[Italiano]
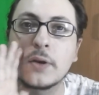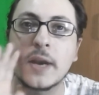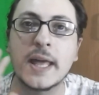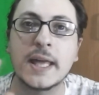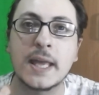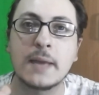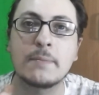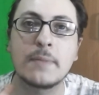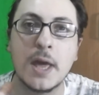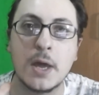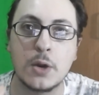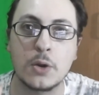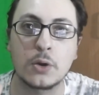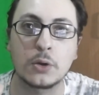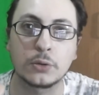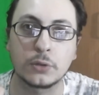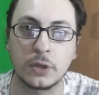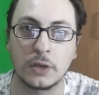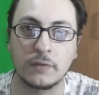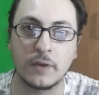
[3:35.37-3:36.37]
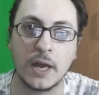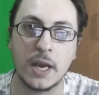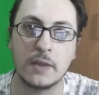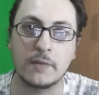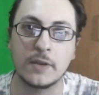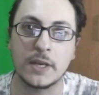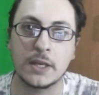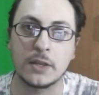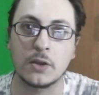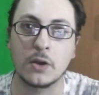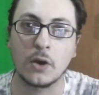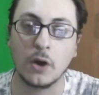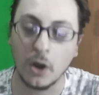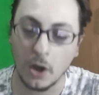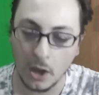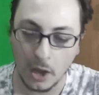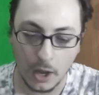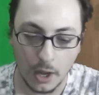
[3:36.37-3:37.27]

non è che mi ero rotto di fare video.